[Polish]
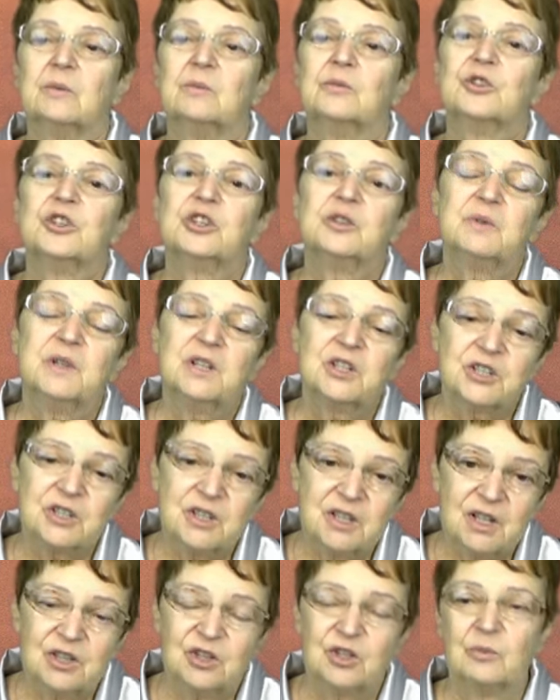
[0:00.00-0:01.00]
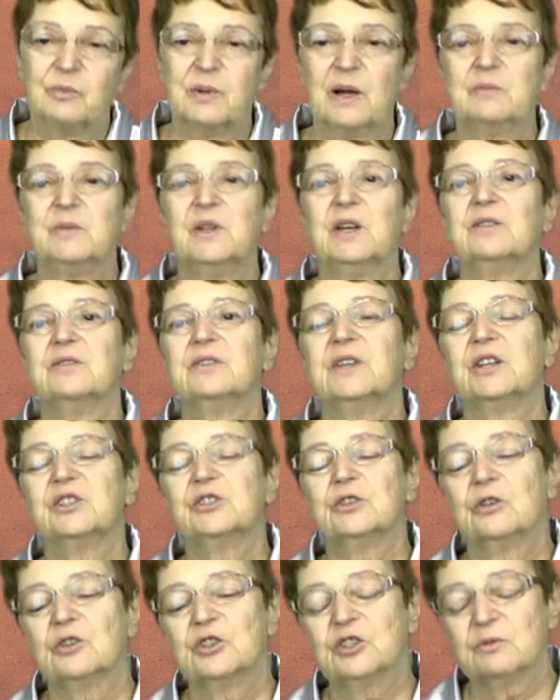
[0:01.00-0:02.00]
Musimy jeszcze jedno
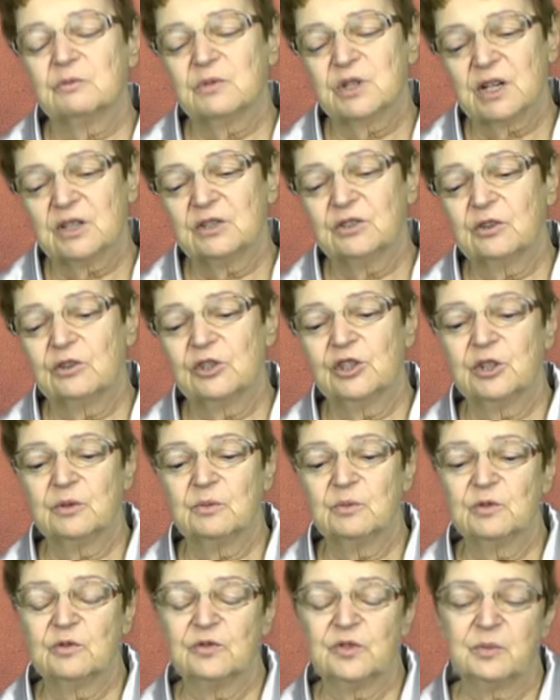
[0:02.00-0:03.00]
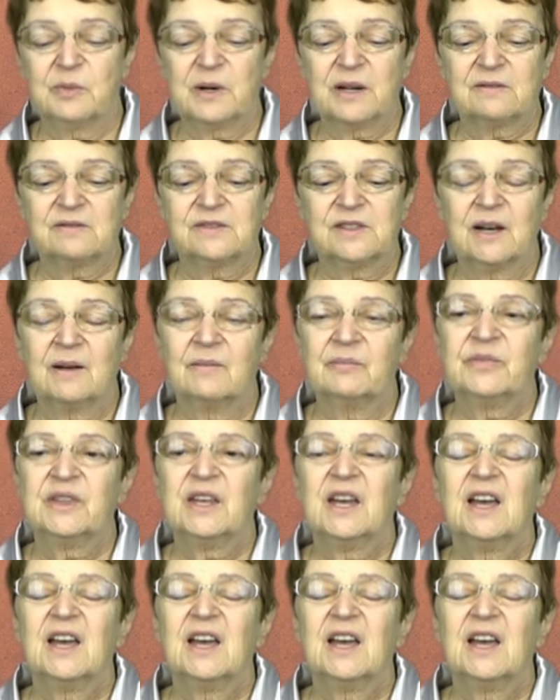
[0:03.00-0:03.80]
pamiętać, o czym rzadko się mówi, prawda?